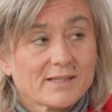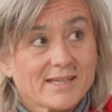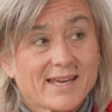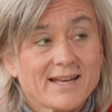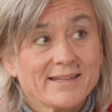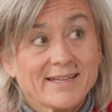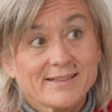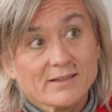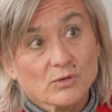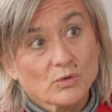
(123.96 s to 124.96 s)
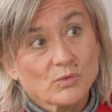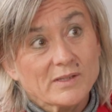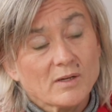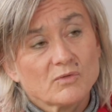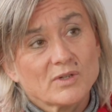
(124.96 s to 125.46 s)
qui, elle, n'a été
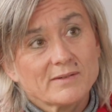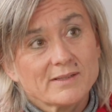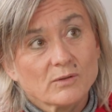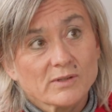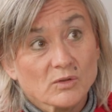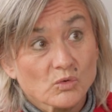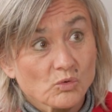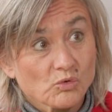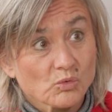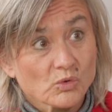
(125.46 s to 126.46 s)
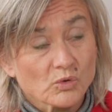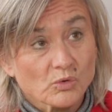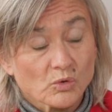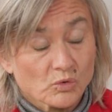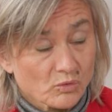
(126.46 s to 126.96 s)
introduite, comme vous l'avez dit en introduction, qu'en
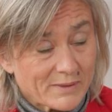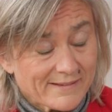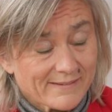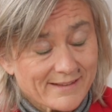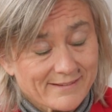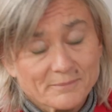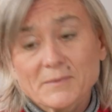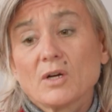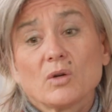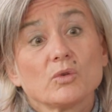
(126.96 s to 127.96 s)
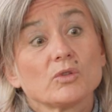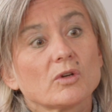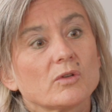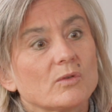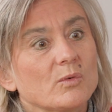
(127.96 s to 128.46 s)
2007. Le
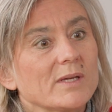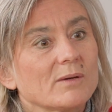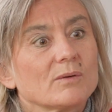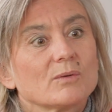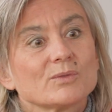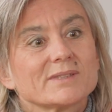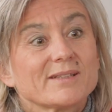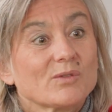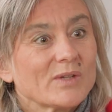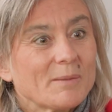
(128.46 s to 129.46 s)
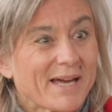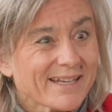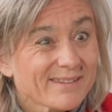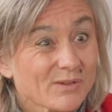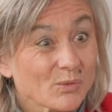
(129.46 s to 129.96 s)
trust, lui, euh, on date son
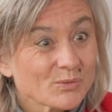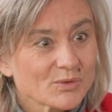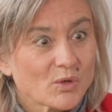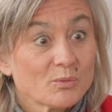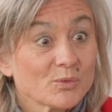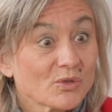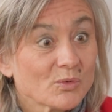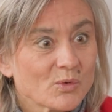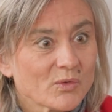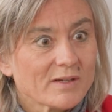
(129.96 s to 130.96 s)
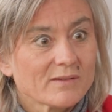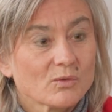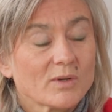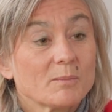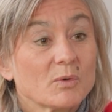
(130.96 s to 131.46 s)
apparition dans le monde
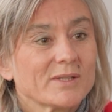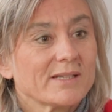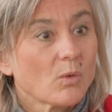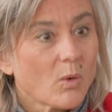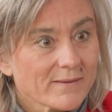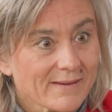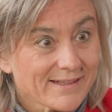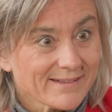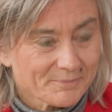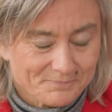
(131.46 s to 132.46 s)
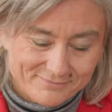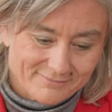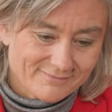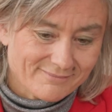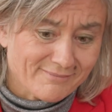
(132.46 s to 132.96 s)
anglo-saxon à l'époque des croisades.
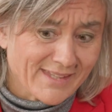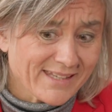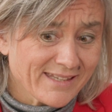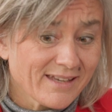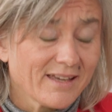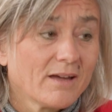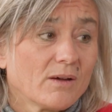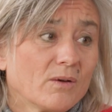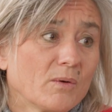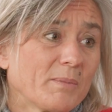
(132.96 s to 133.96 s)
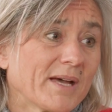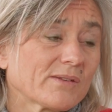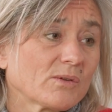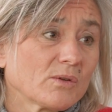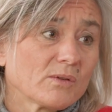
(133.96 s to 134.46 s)
Et euh, par
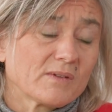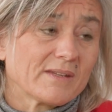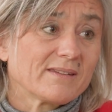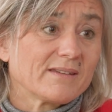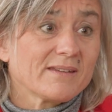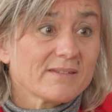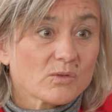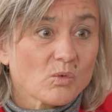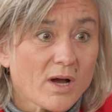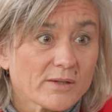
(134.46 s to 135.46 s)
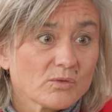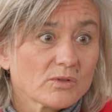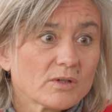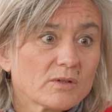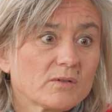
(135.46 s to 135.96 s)
cette histoire du
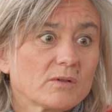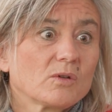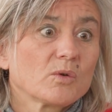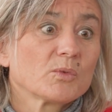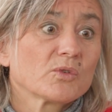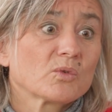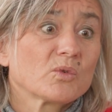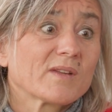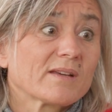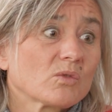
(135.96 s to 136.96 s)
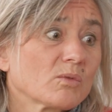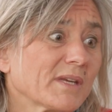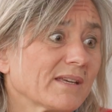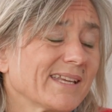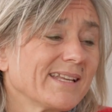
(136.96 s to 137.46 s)
trust dans le monde anglo-saxon, eh
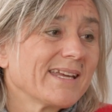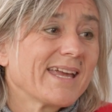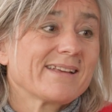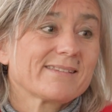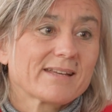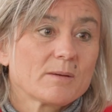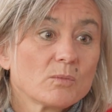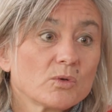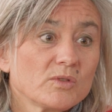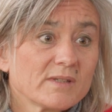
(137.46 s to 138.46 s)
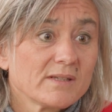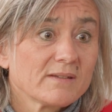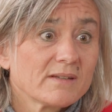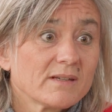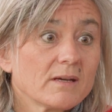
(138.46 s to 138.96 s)
bien, il est extrêmement
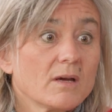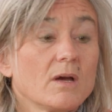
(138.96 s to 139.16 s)
utilisé